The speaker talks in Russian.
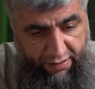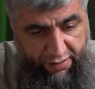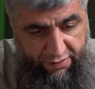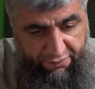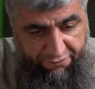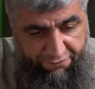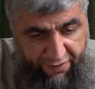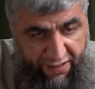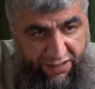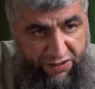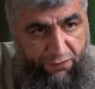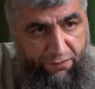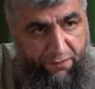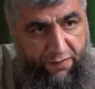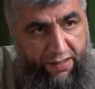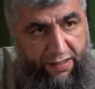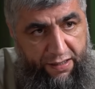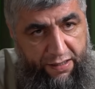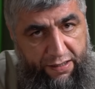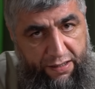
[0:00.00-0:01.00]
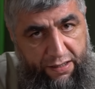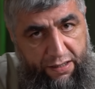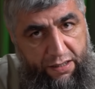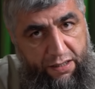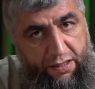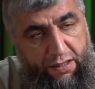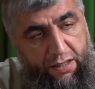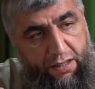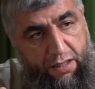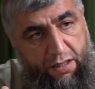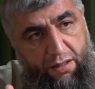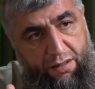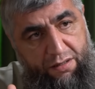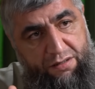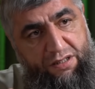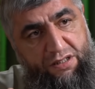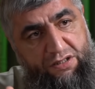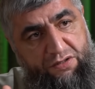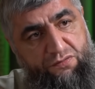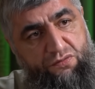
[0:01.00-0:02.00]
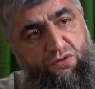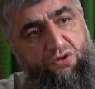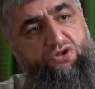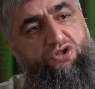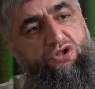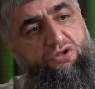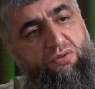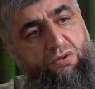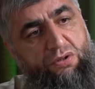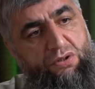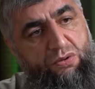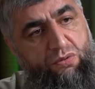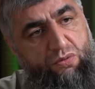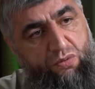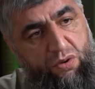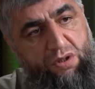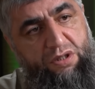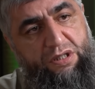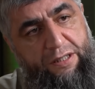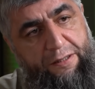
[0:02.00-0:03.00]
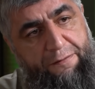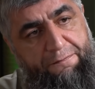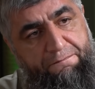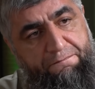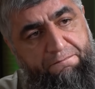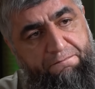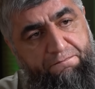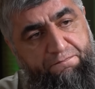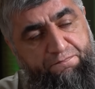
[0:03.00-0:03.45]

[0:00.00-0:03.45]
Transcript: Фатва до 94 -го года